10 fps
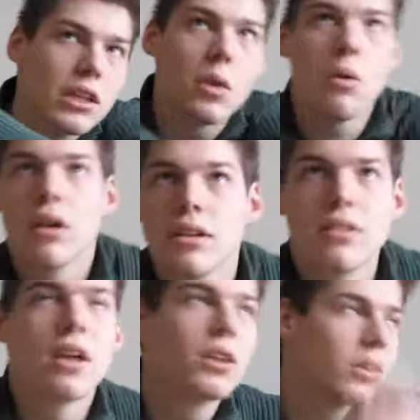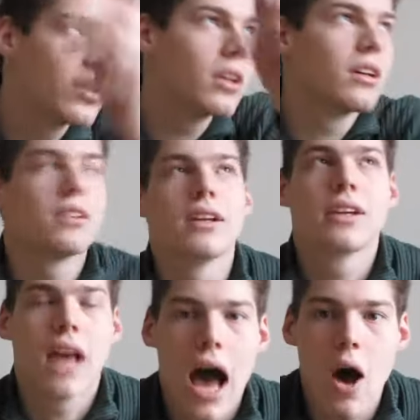und dort sind also
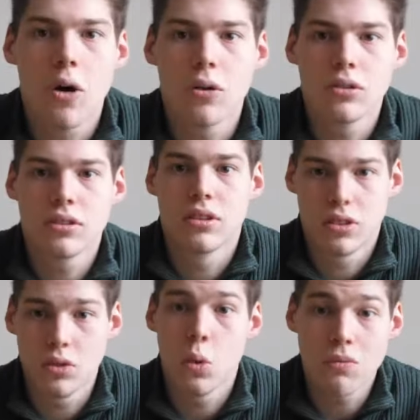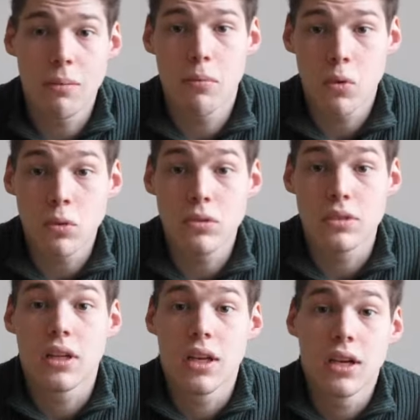ein Chaos, also Tova
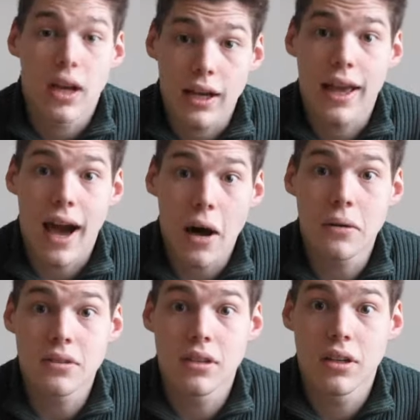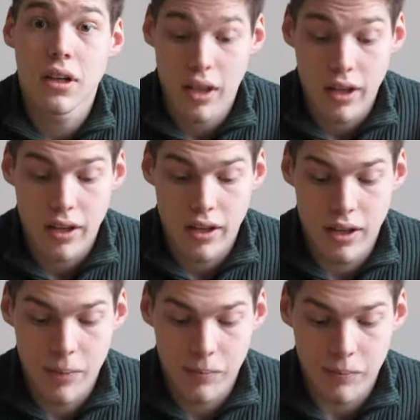Bohus, ein Chaos. Äh,
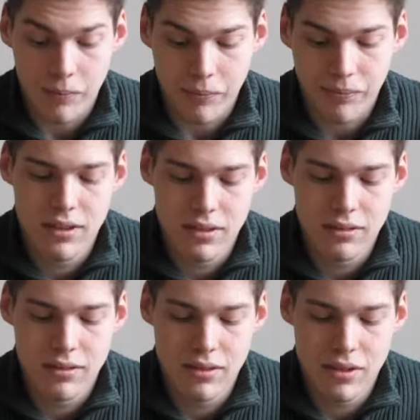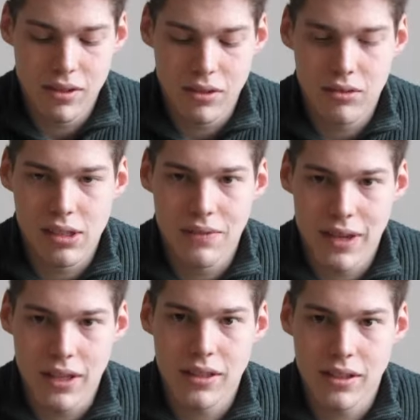ähm, und da
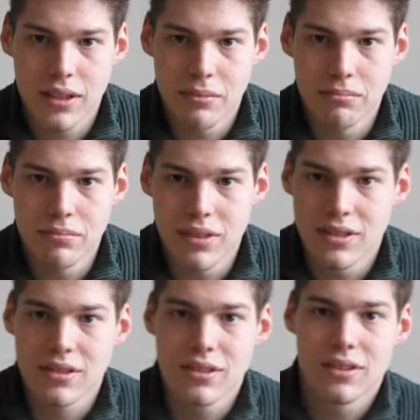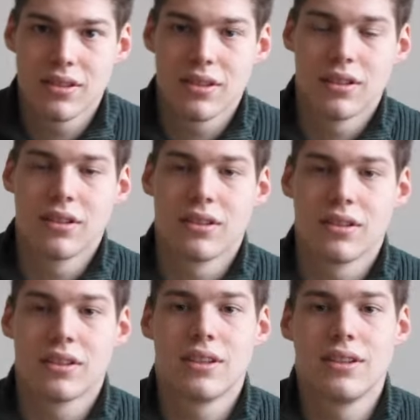werde ich eben das
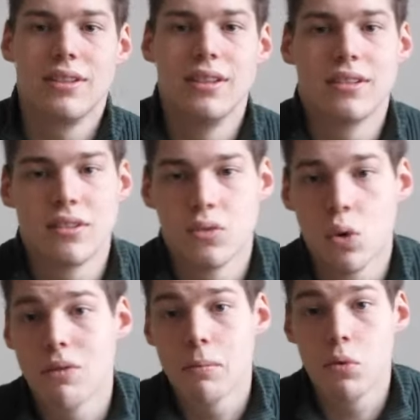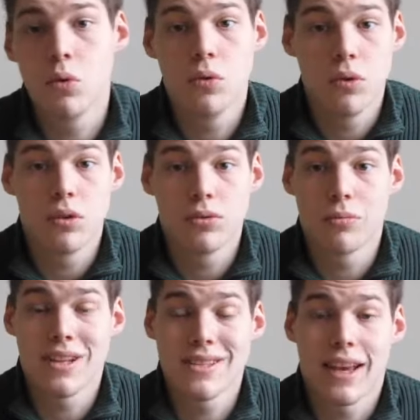äh, Gedicht Tova Bohu
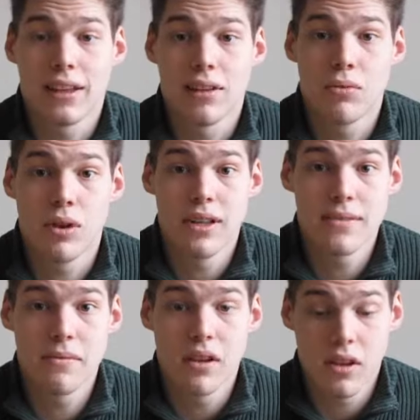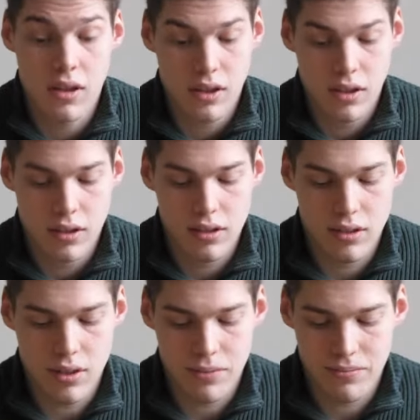vom 1. Jandl vorlesen.
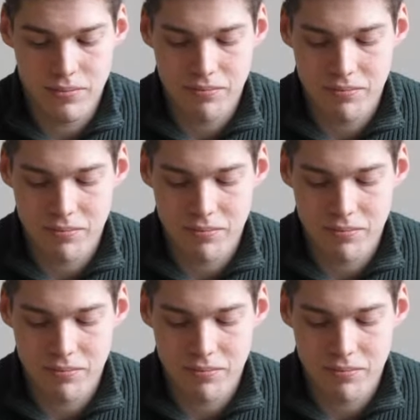Ähm,